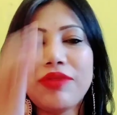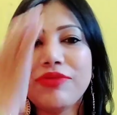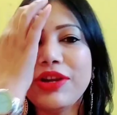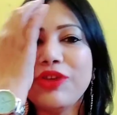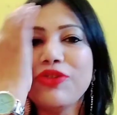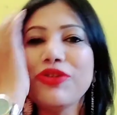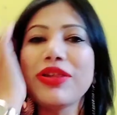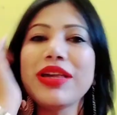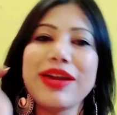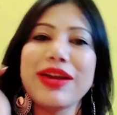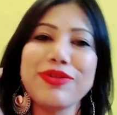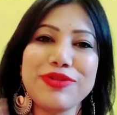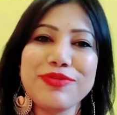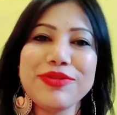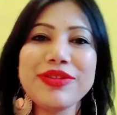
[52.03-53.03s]
ভিডিও শেয়ার
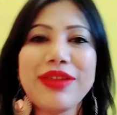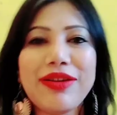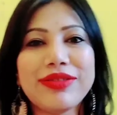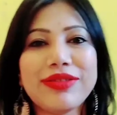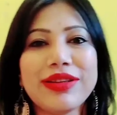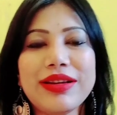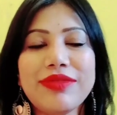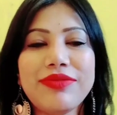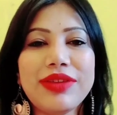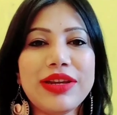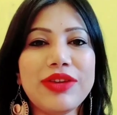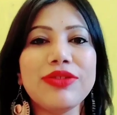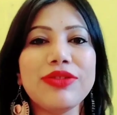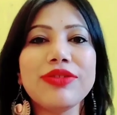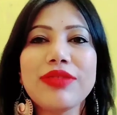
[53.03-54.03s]
করব সাউথ সিটির
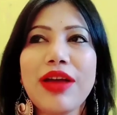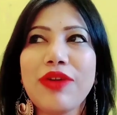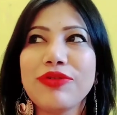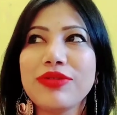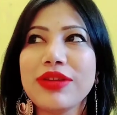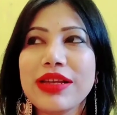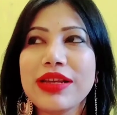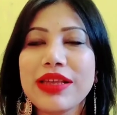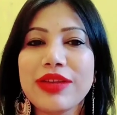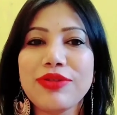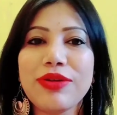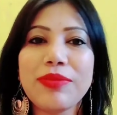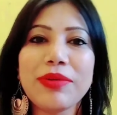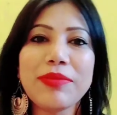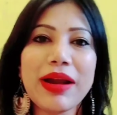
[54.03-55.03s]
ভিডিও তো সাউথ সিটি
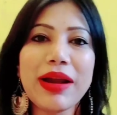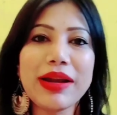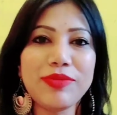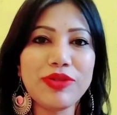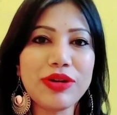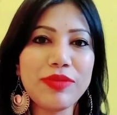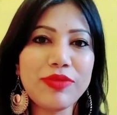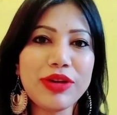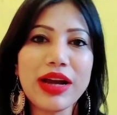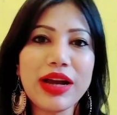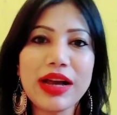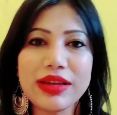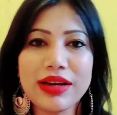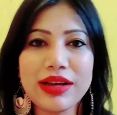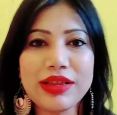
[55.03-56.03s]
যেহেতু আমার বাড়ির মোটামুটি
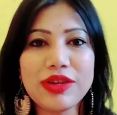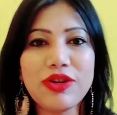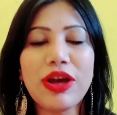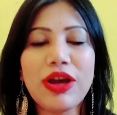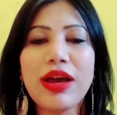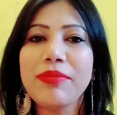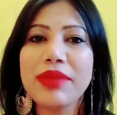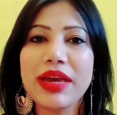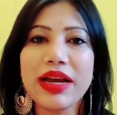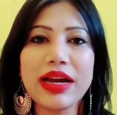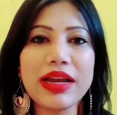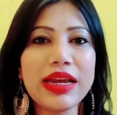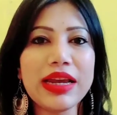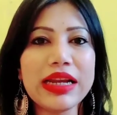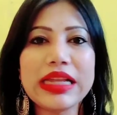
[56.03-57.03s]
কাছাকাছি হয় আমি
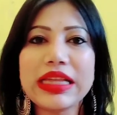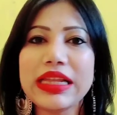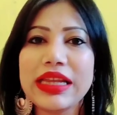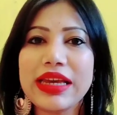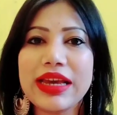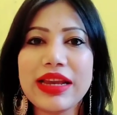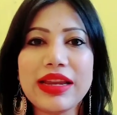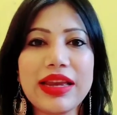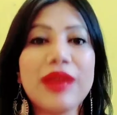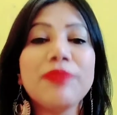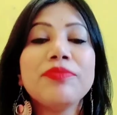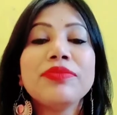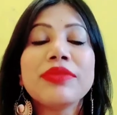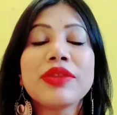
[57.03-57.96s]
এখানে এলে চিনিকে নিয়ে